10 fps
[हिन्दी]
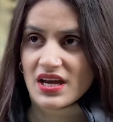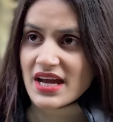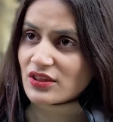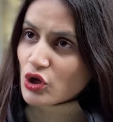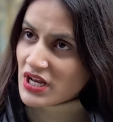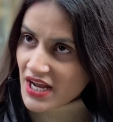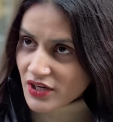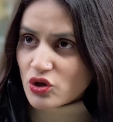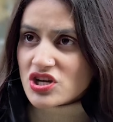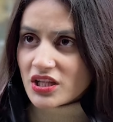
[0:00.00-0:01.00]
एक तो
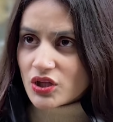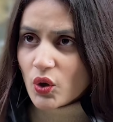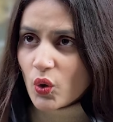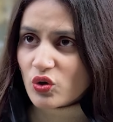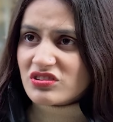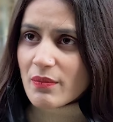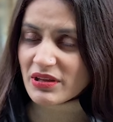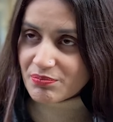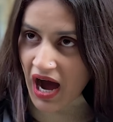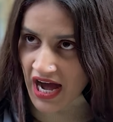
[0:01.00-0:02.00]
लेट हो जाते हो उसके बाद
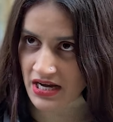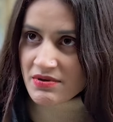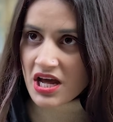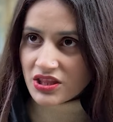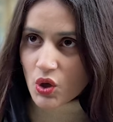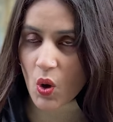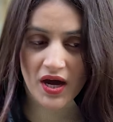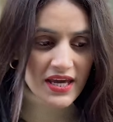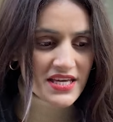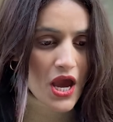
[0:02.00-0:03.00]
बहाने बनाते हो
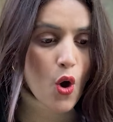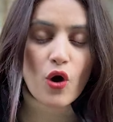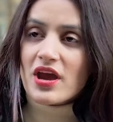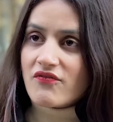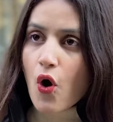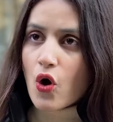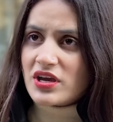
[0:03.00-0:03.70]
कि ये हो गया वो हो